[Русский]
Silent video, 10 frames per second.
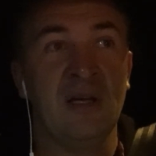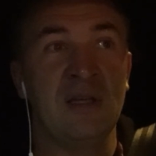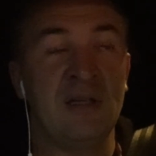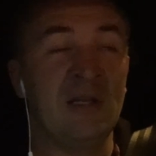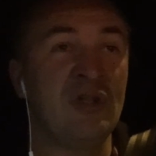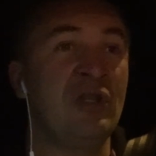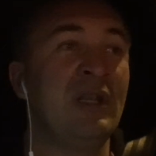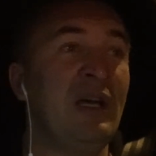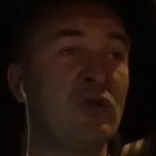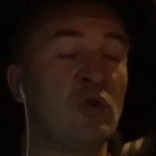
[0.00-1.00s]
И она
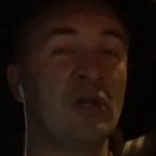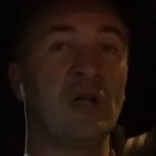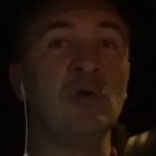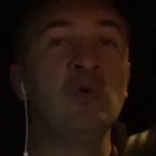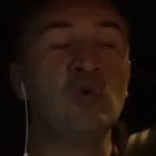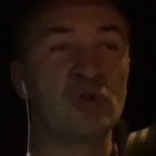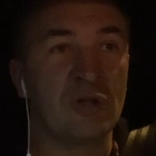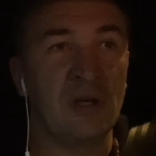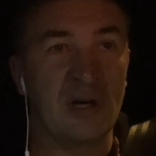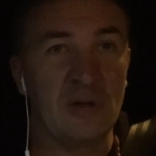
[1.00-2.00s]
считает, что это
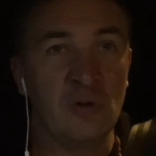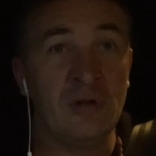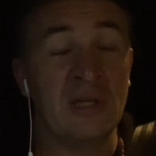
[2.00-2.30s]
лучший район,